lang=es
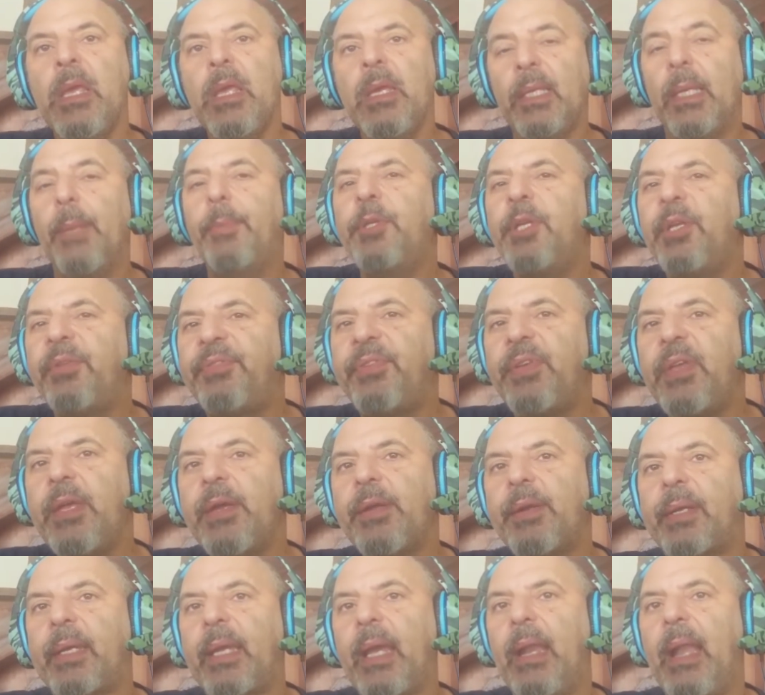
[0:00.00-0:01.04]
Debo
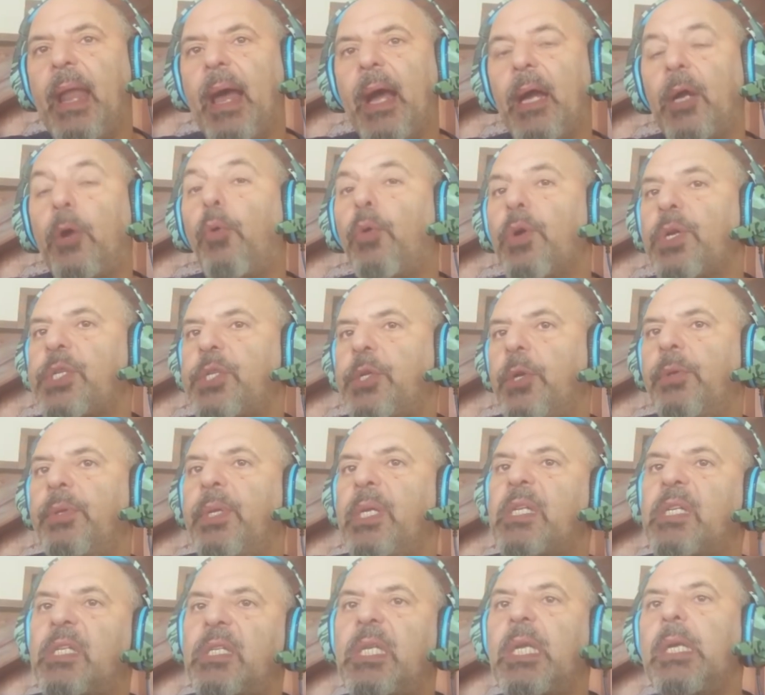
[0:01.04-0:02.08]
decir que la cuestión
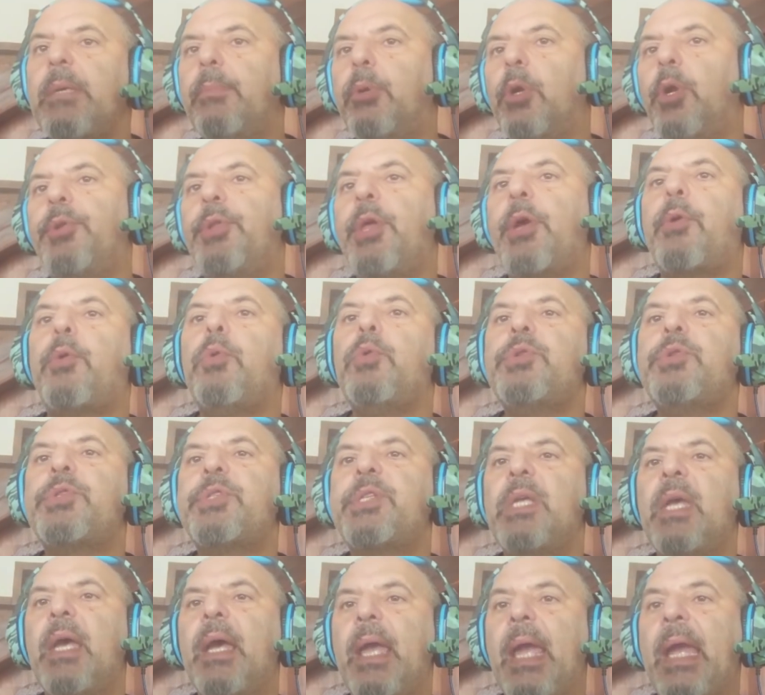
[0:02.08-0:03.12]
de símbolo de
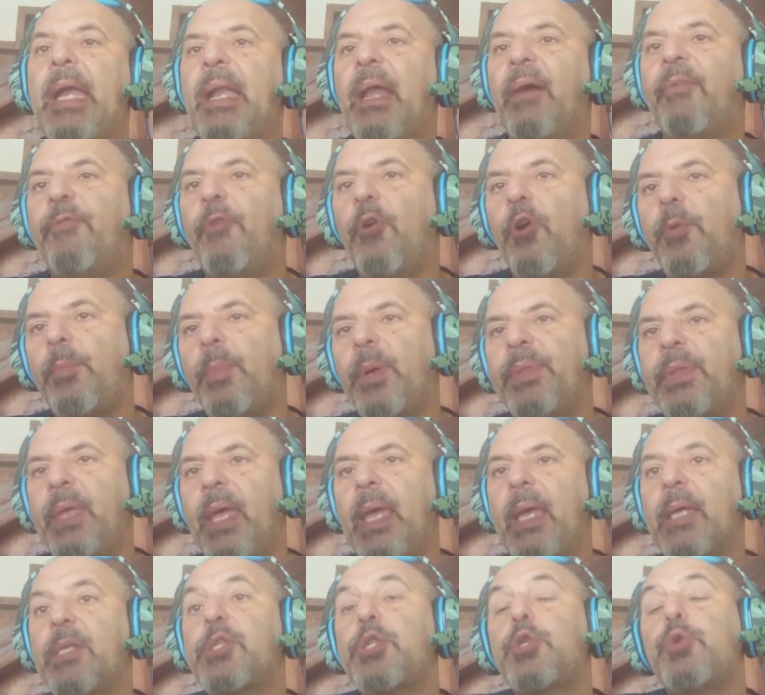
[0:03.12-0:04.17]
Rusia en la forma
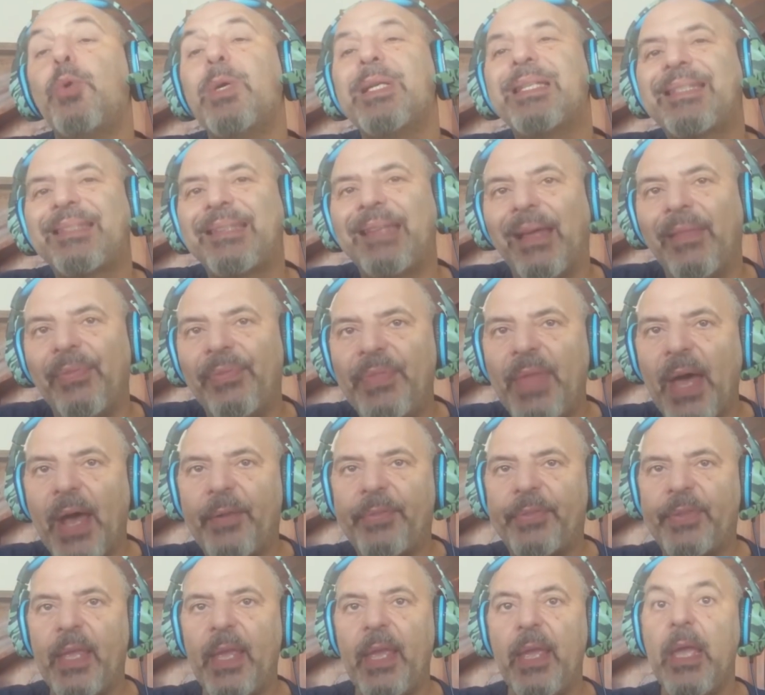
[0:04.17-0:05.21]
de su
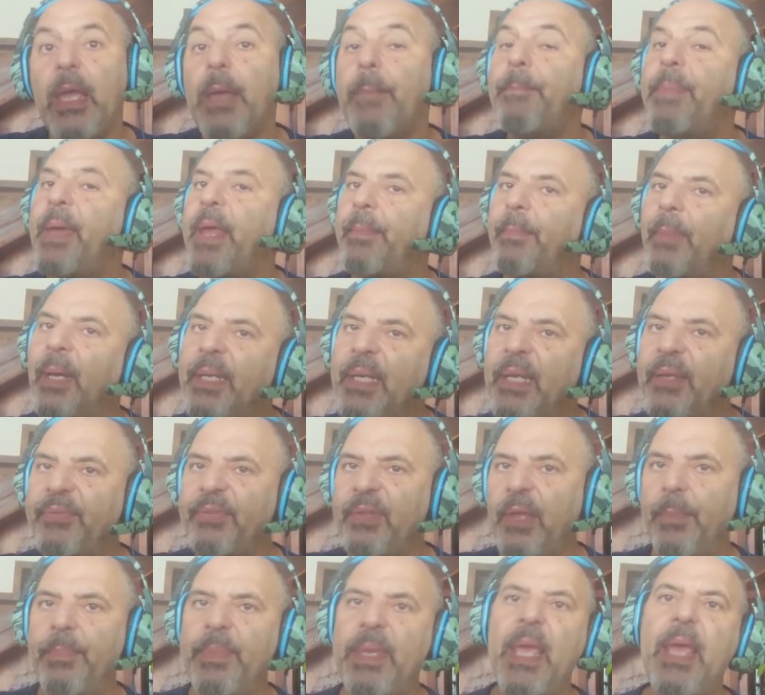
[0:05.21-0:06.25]
estandarte
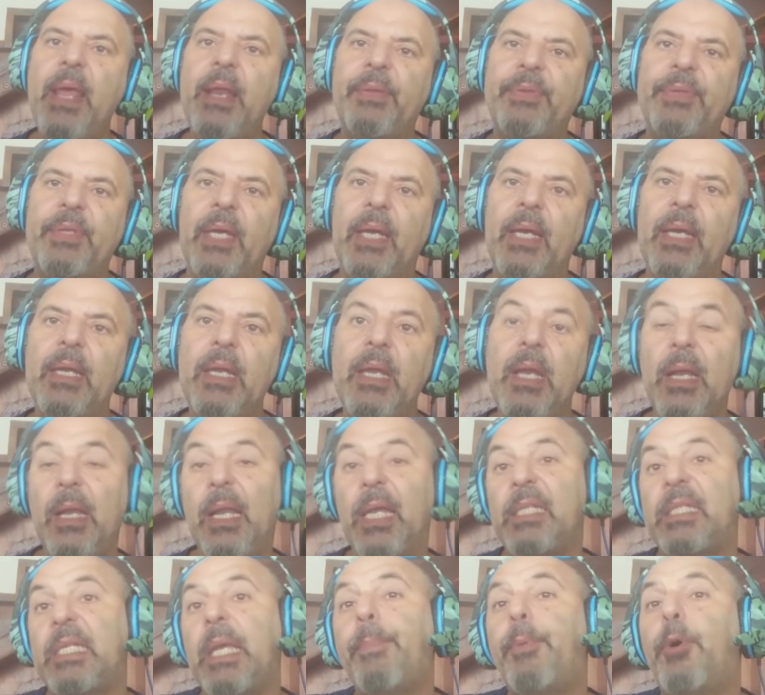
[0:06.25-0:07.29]
permanece abierta.
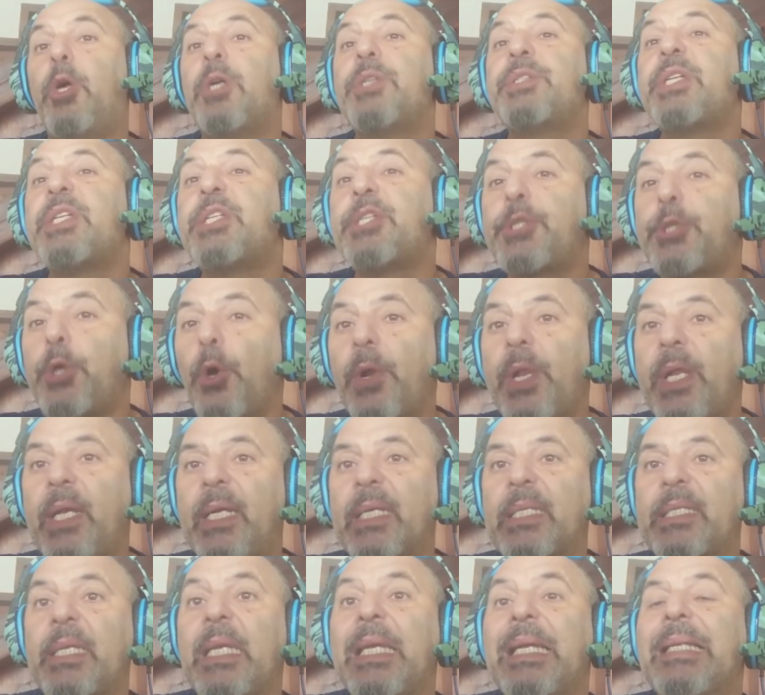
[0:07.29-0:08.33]
Las épocas
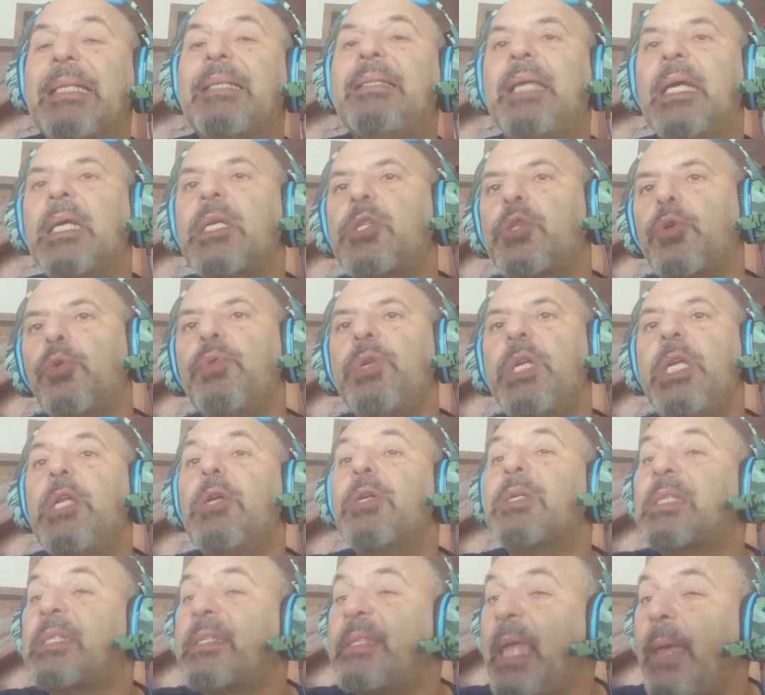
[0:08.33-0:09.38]
históricas
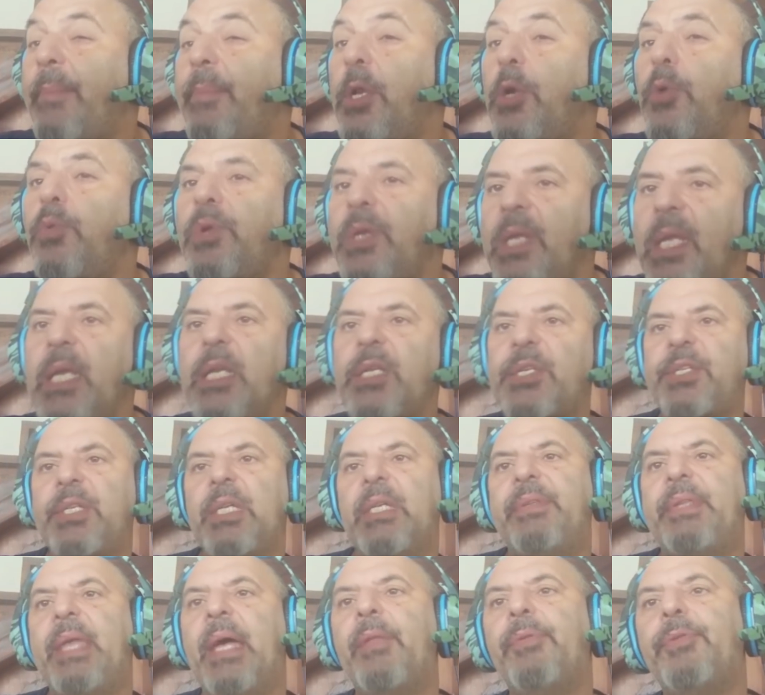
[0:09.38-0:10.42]
desunidas deben unirse
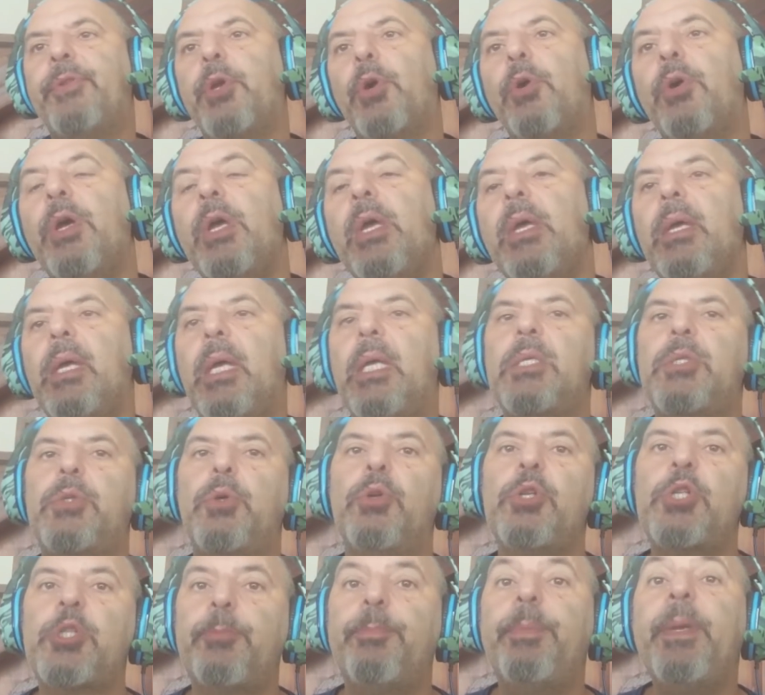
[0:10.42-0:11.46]
tanto en
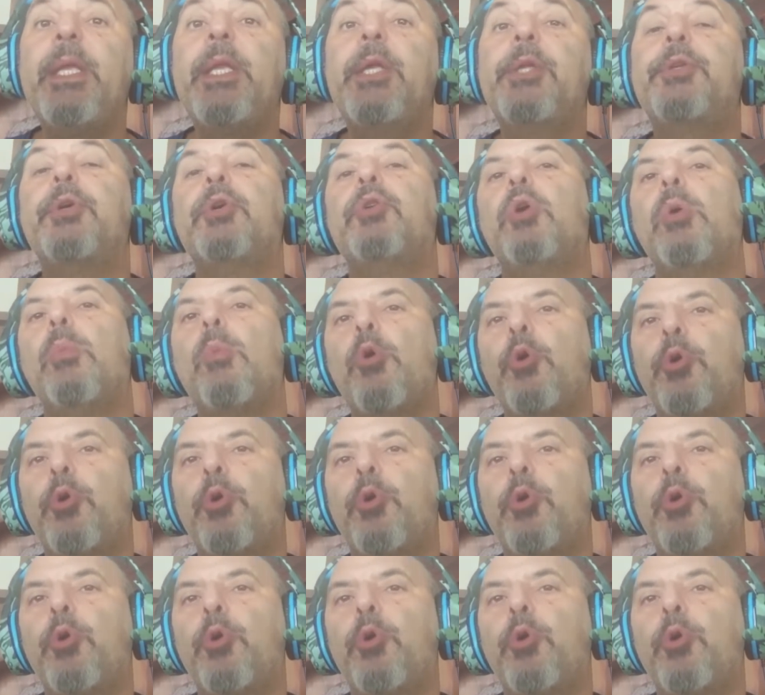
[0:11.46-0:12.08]
su espíritu como